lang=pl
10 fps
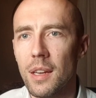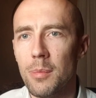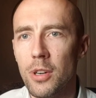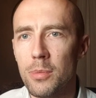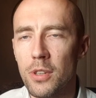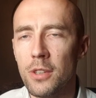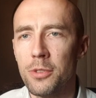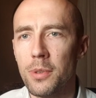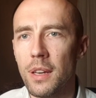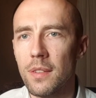Moją
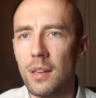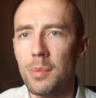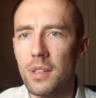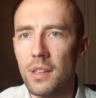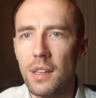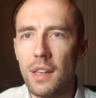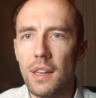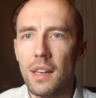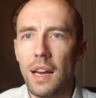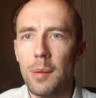modlitwą jest, aby,
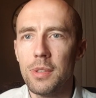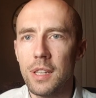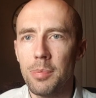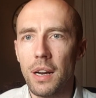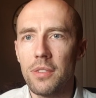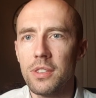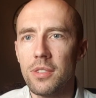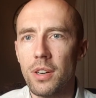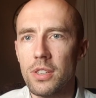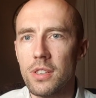aby te prawdy
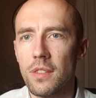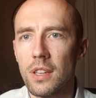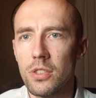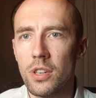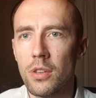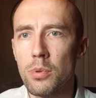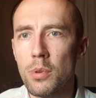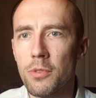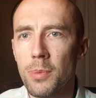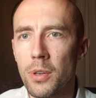właśnie z naszych
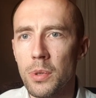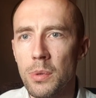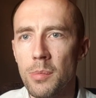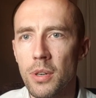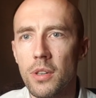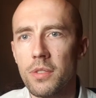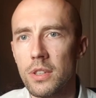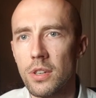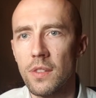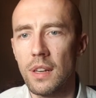głów mogły głęboko w
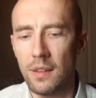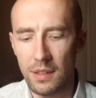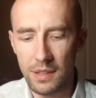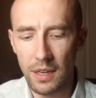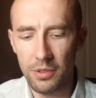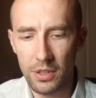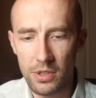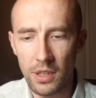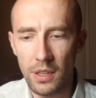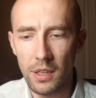nasze serca trafiać
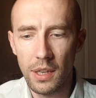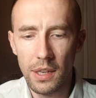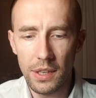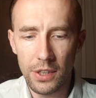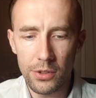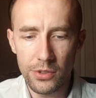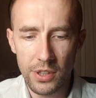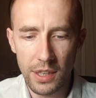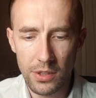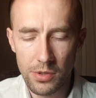i ich
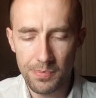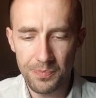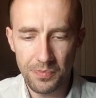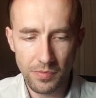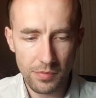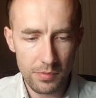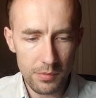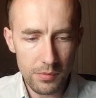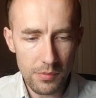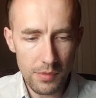dotykać.
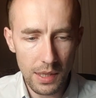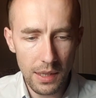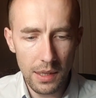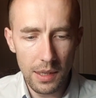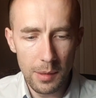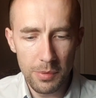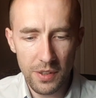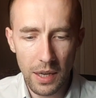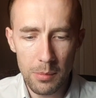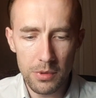
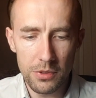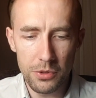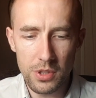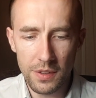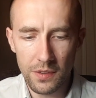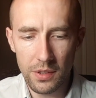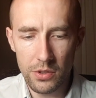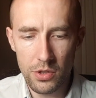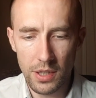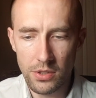Psalm
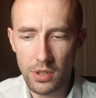23,